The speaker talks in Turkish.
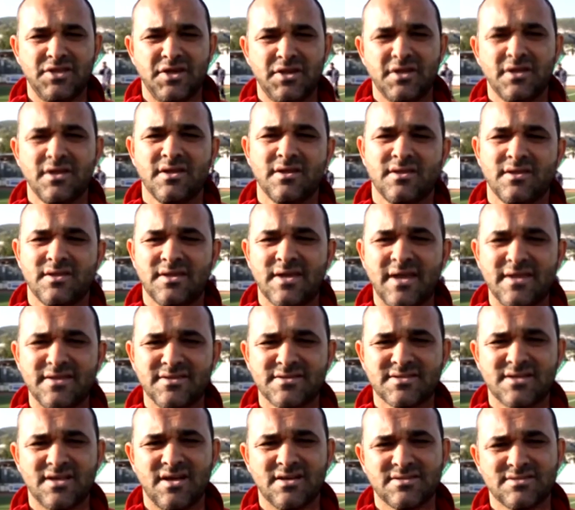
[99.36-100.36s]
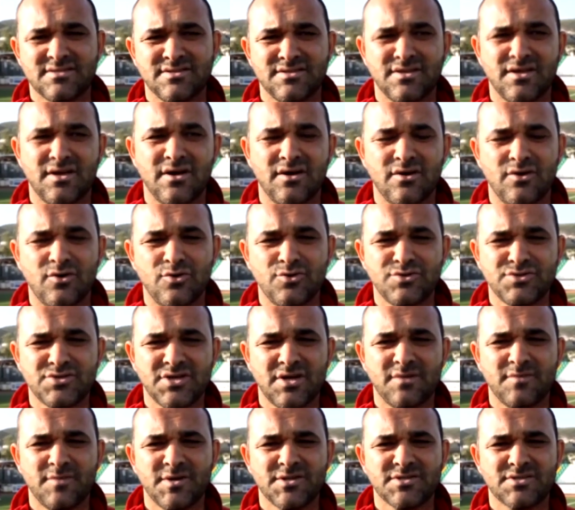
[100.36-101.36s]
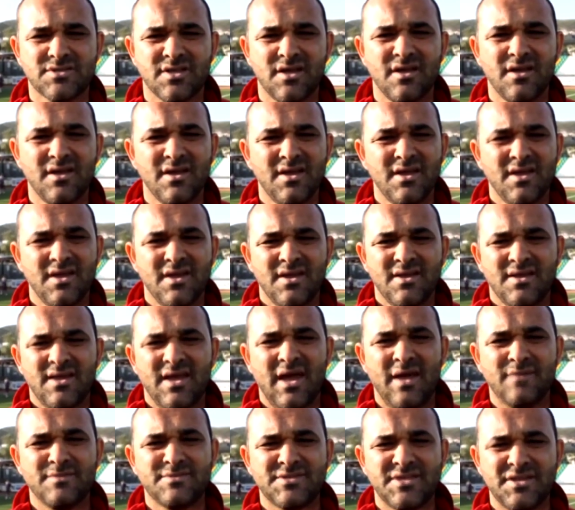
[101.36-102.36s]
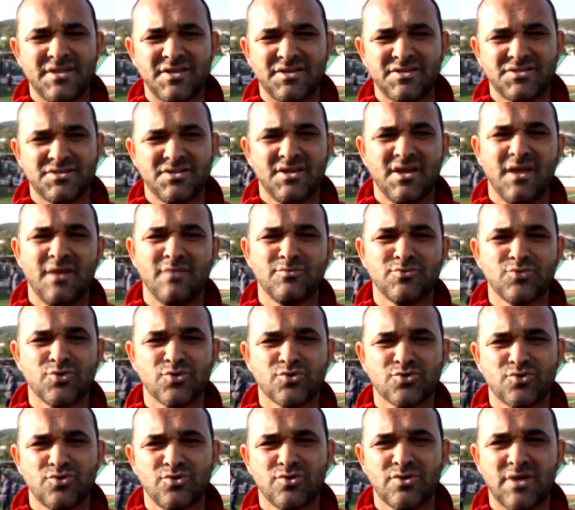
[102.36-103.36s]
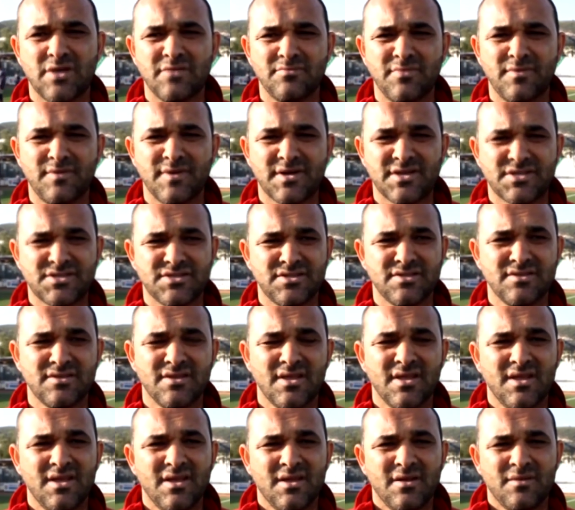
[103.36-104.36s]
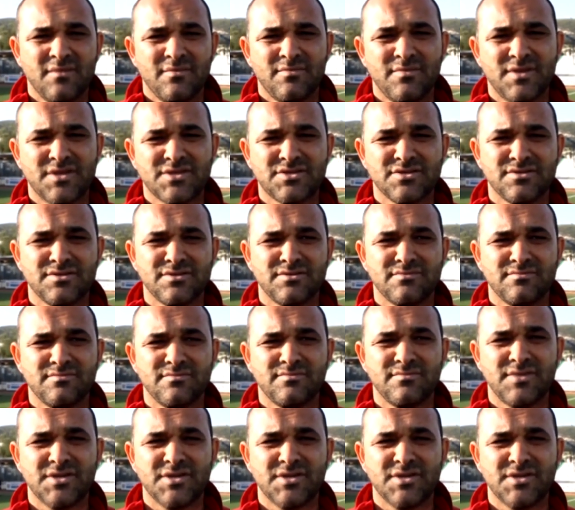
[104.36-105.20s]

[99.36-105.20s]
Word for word: Antrenman sonrası gazetecilerin sorularını yanıtlayan teknik direktör Cem Canbal şunları söyledi.